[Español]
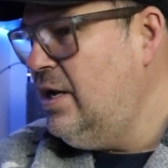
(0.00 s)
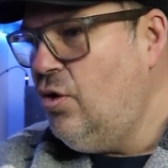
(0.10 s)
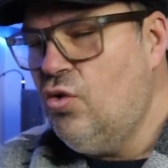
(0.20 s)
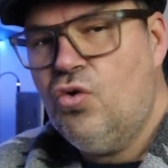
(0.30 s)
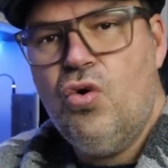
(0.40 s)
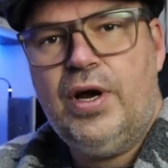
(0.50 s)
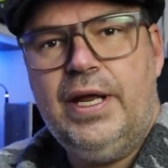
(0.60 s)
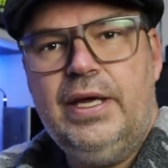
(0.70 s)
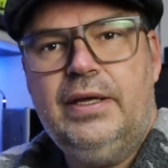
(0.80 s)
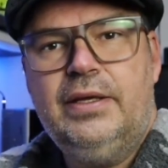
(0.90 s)
un
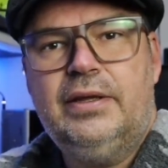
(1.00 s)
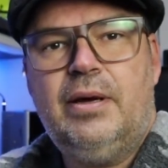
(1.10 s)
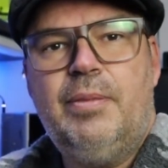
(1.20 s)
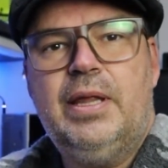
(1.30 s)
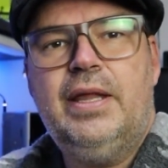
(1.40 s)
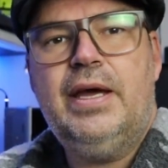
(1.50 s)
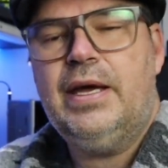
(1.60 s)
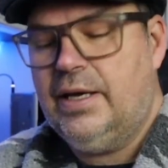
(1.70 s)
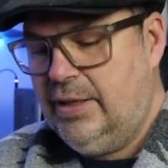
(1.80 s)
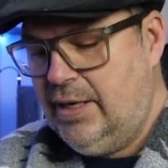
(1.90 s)
Kukri, también
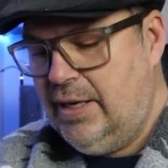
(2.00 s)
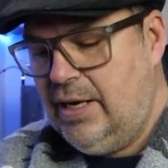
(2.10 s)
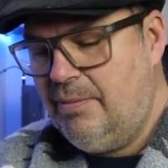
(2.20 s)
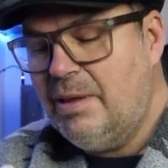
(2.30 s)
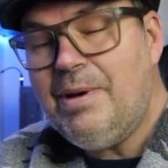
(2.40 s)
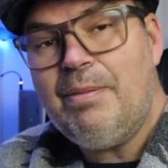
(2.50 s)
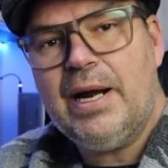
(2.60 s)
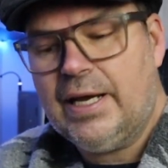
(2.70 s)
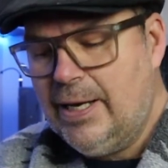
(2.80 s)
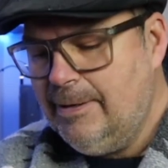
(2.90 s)
de, la misma
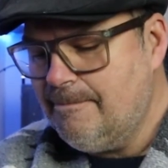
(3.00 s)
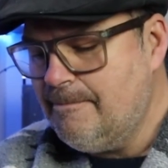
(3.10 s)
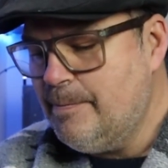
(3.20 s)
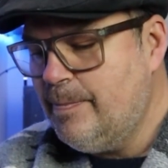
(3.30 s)
marca.